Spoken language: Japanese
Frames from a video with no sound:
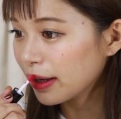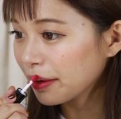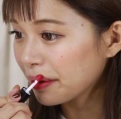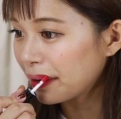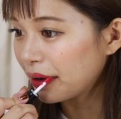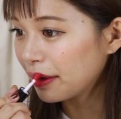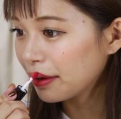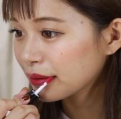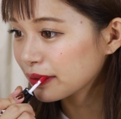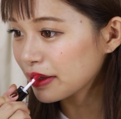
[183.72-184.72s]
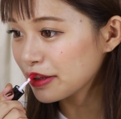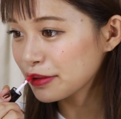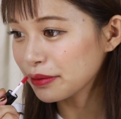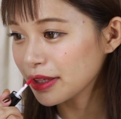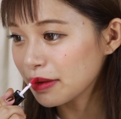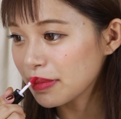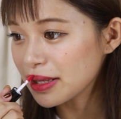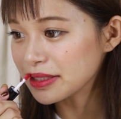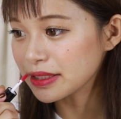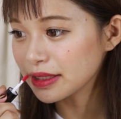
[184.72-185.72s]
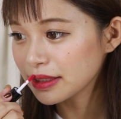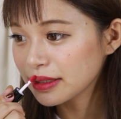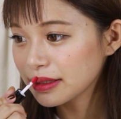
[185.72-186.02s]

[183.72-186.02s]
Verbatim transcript: なんか透けてそうなイメージ